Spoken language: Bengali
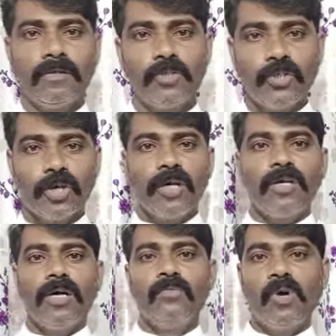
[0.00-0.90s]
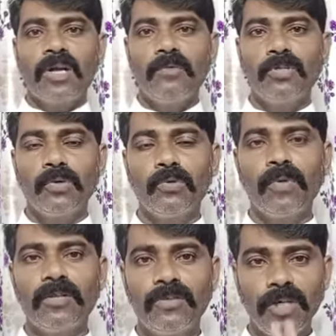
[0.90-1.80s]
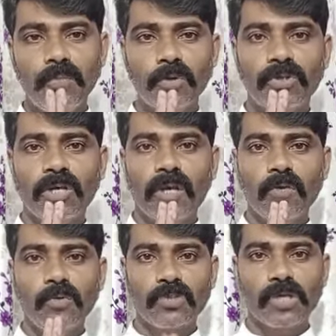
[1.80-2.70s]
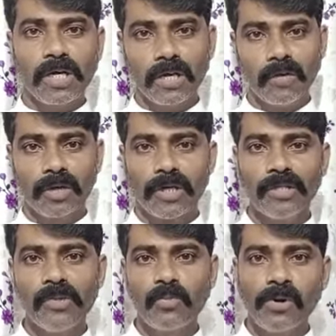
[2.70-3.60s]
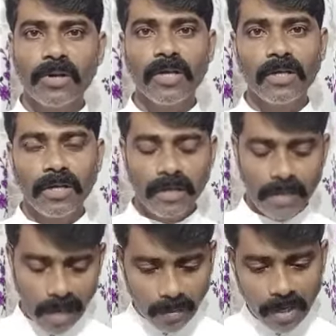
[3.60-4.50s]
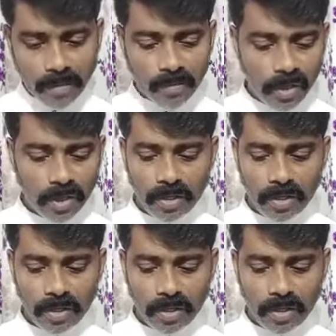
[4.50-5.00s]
ঈশ্বরের মহানামে ধন্যবাদ দিই প্রত্যেকে নমস্কার অনেকদিন পরে আবার আমি